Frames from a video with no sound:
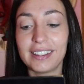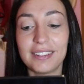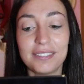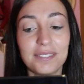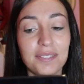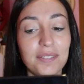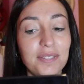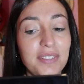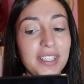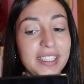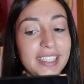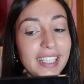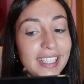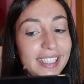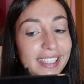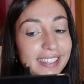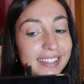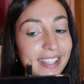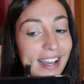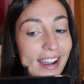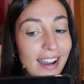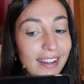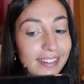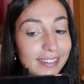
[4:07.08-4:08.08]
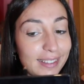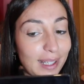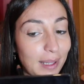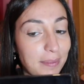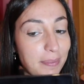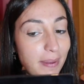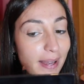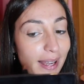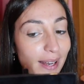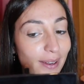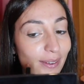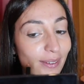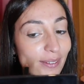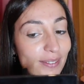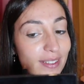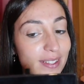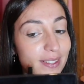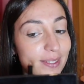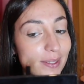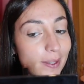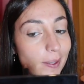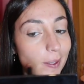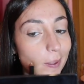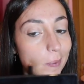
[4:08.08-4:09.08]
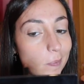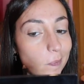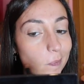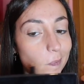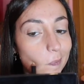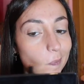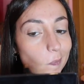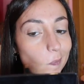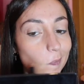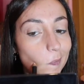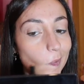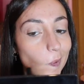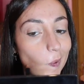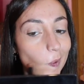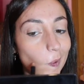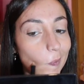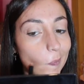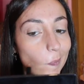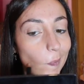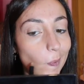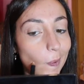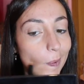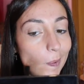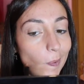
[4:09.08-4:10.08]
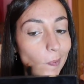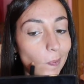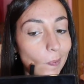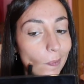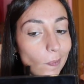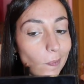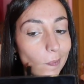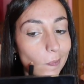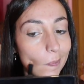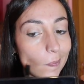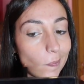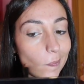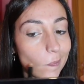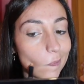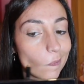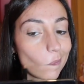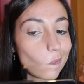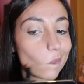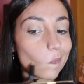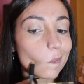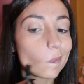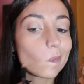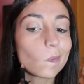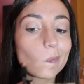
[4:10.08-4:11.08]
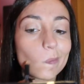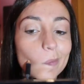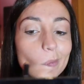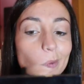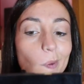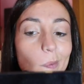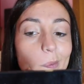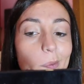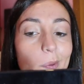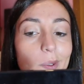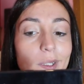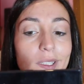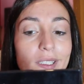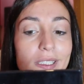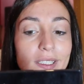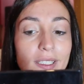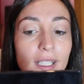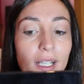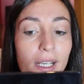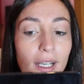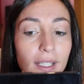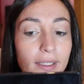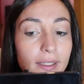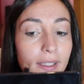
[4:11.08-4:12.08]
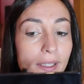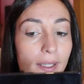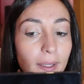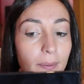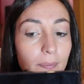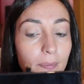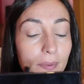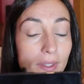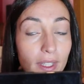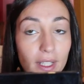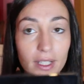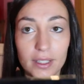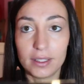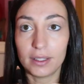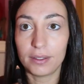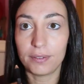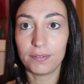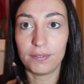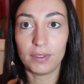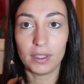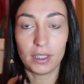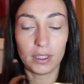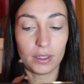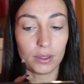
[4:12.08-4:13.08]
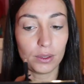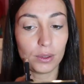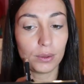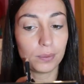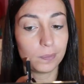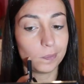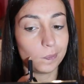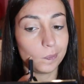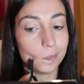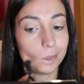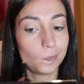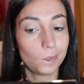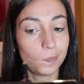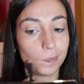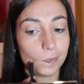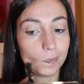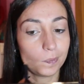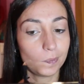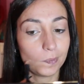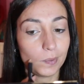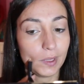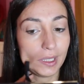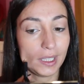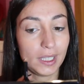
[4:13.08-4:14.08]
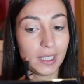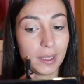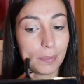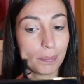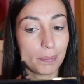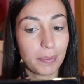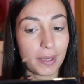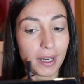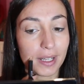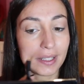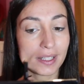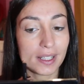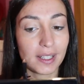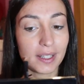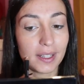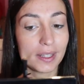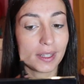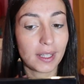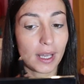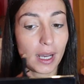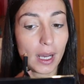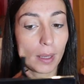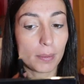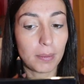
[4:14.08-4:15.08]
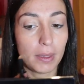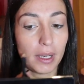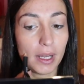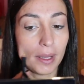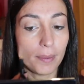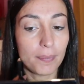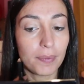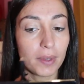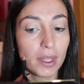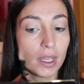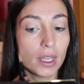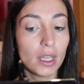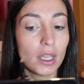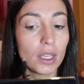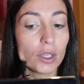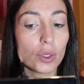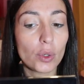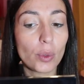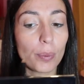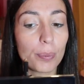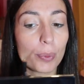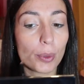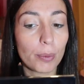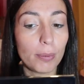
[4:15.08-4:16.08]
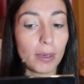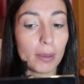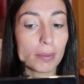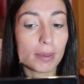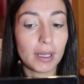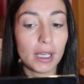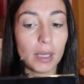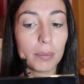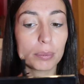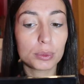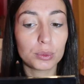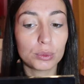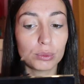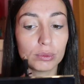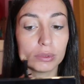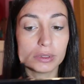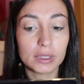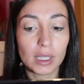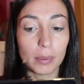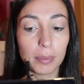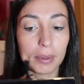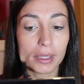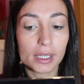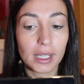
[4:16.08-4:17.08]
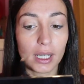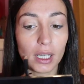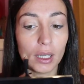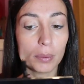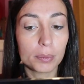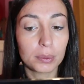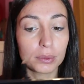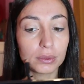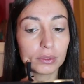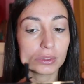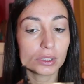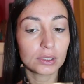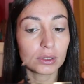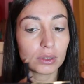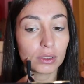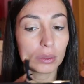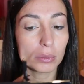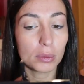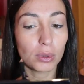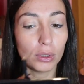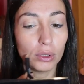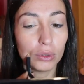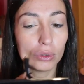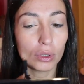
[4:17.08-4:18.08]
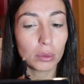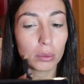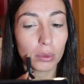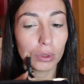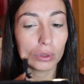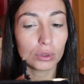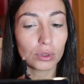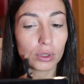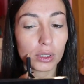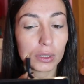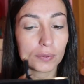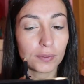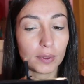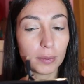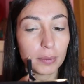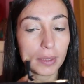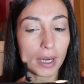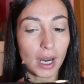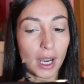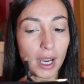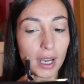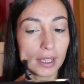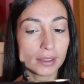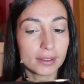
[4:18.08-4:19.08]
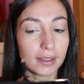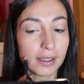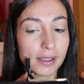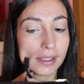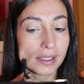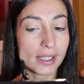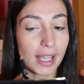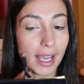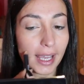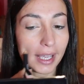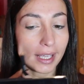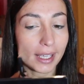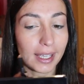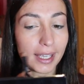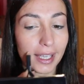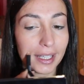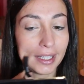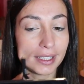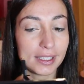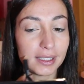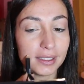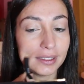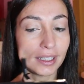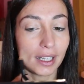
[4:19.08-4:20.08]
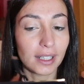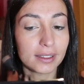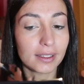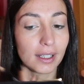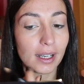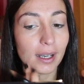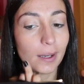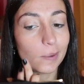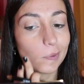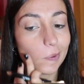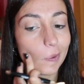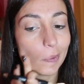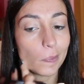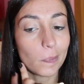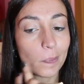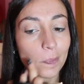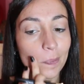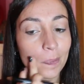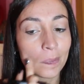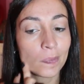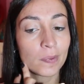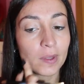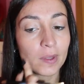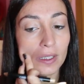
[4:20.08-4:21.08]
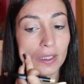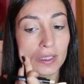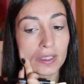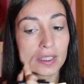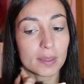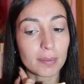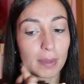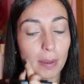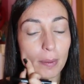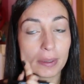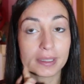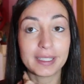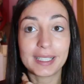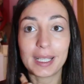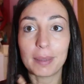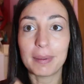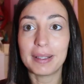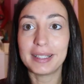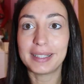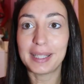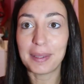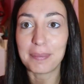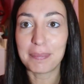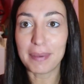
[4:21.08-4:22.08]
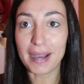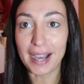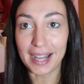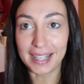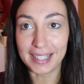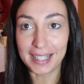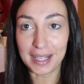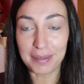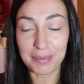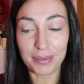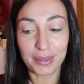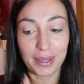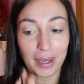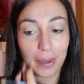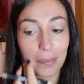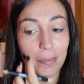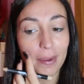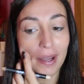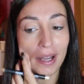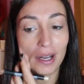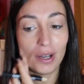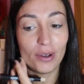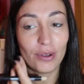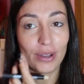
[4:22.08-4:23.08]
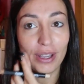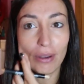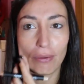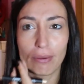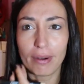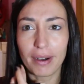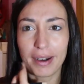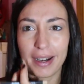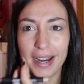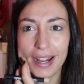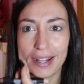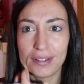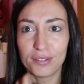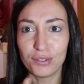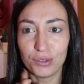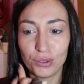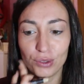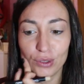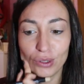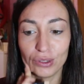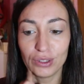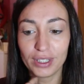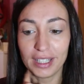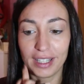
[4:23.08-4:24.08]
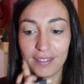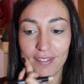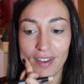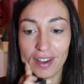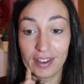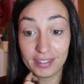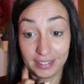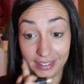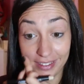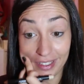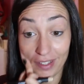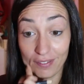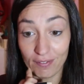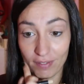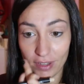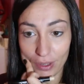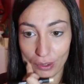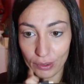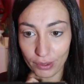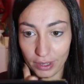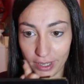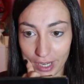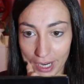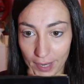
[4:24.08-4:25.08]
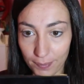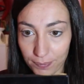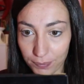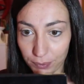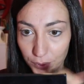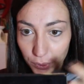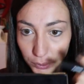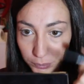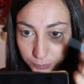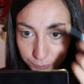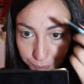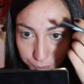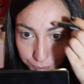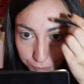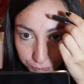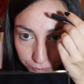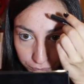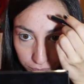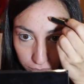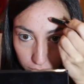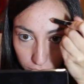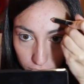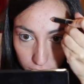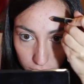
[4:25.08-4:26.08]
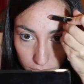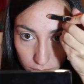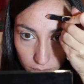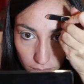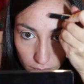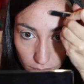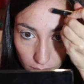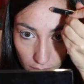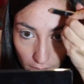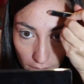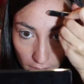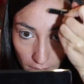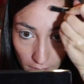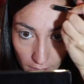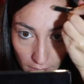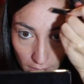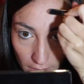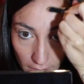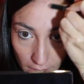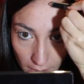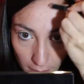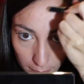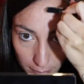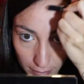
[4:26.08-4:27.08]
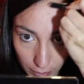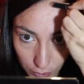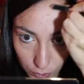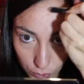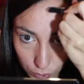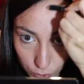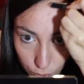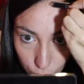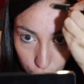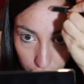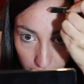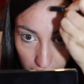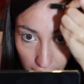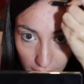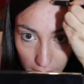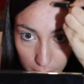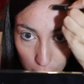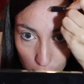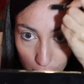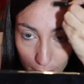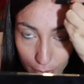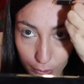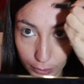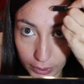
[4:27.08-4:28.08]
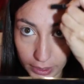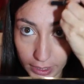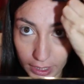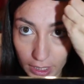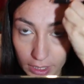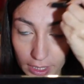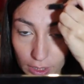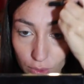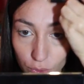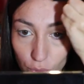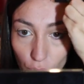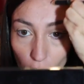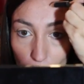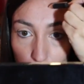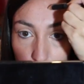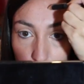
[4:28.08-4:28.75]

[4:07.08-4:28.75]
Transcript: eh, vitalità al capello, visto che il mio capello dopo l'estate era davvero impresentabile. Io ho un problema alle punte perché le punte sono molto molto sfibrate, secche, disidratate. Sembra praticamente paglia il mio capello, è orrendo, è davvero orrendo. Per cui il mio parrucchiere ha detto